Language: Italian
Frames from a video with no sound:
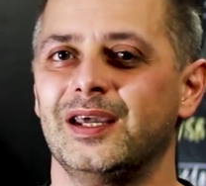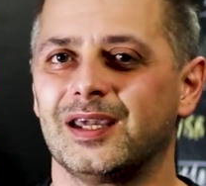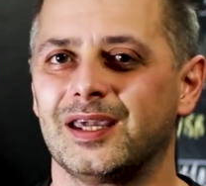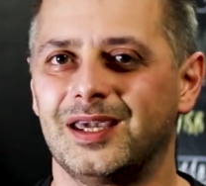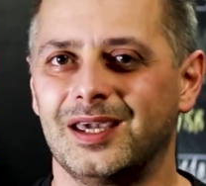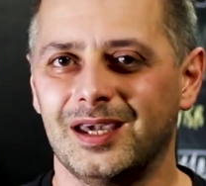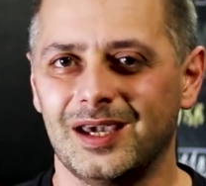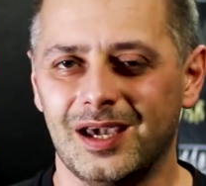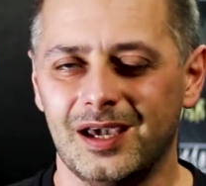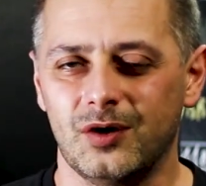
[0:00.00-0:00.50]

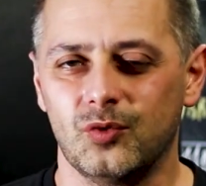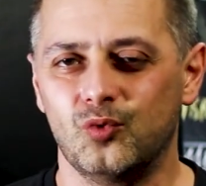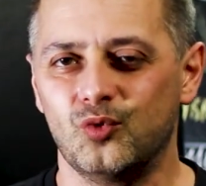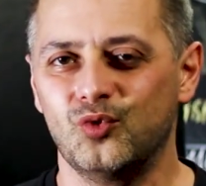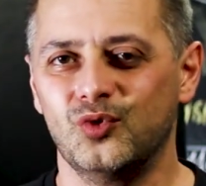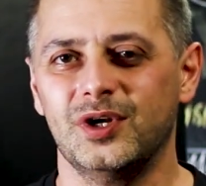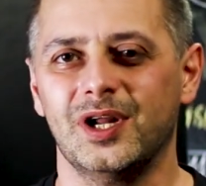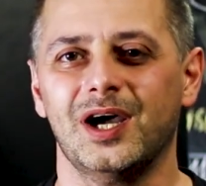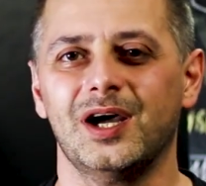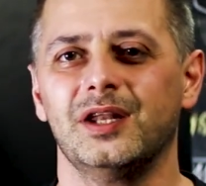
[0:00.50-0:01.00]
che è
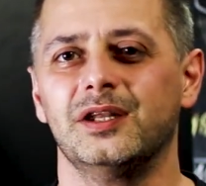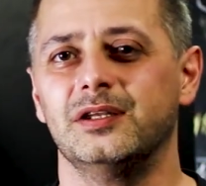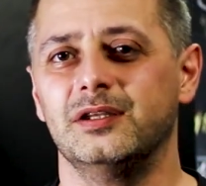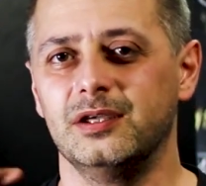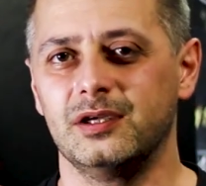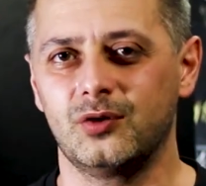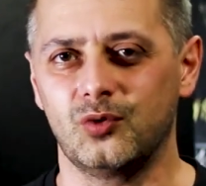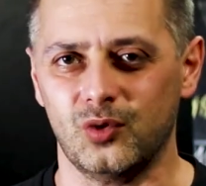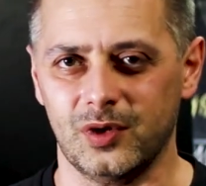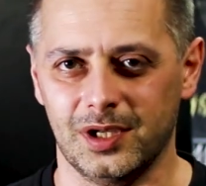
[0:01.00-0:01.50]
una
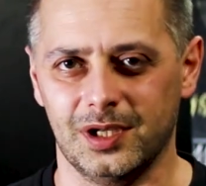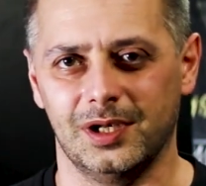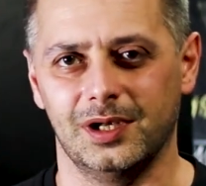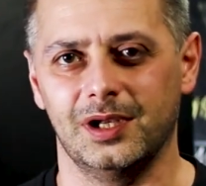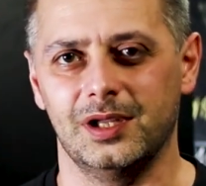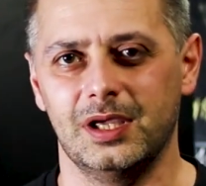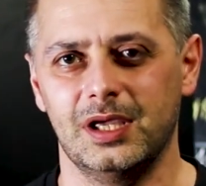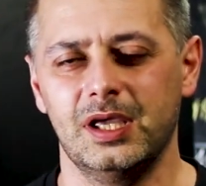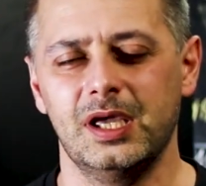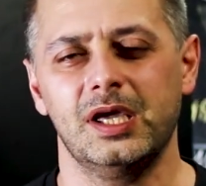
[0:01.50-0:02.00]
di
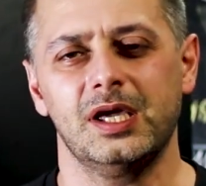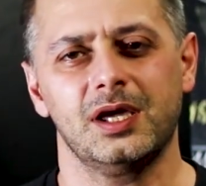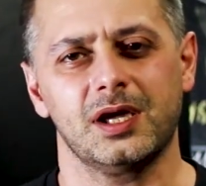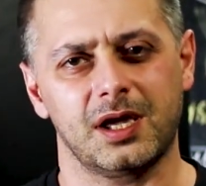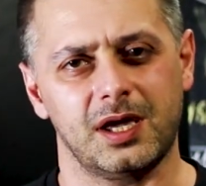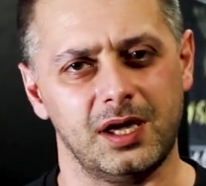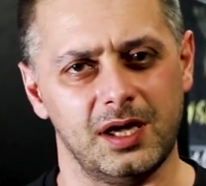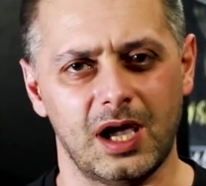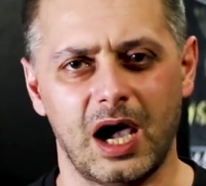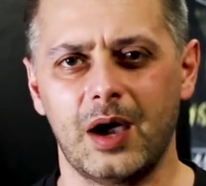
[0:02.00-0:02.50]
quelle
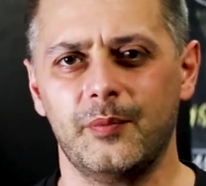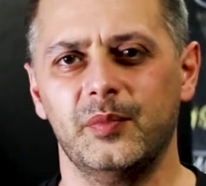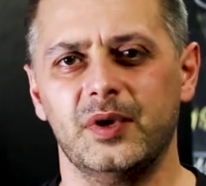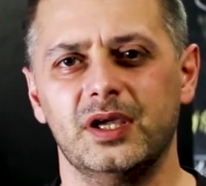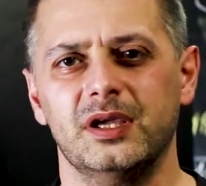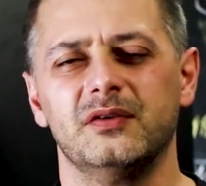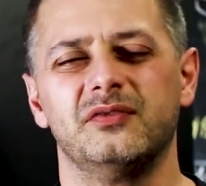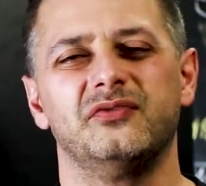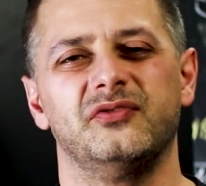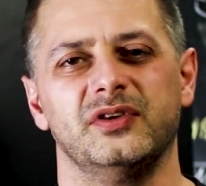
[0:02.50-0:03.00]
che a
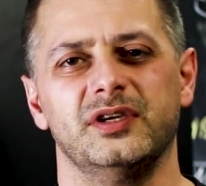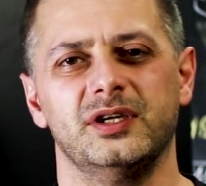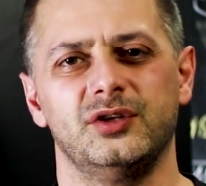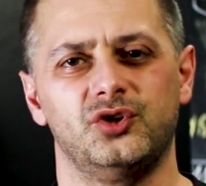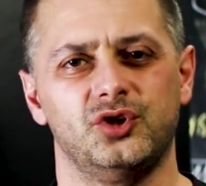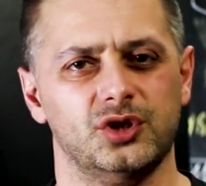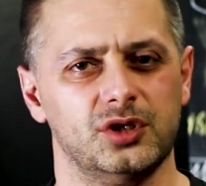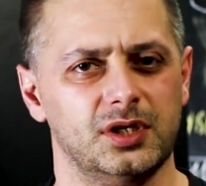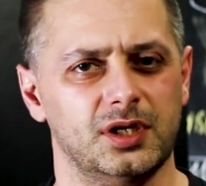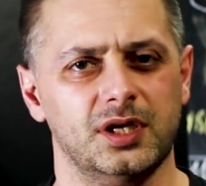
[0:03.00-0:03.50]
me
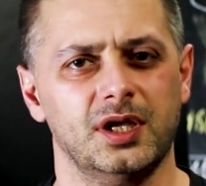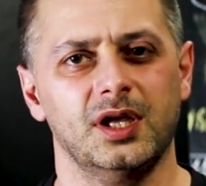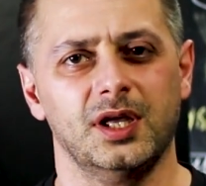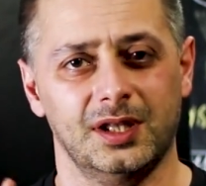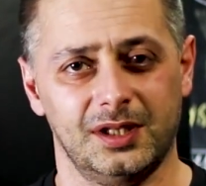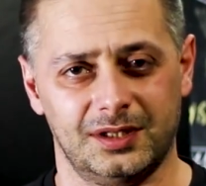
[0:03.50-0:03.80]
fece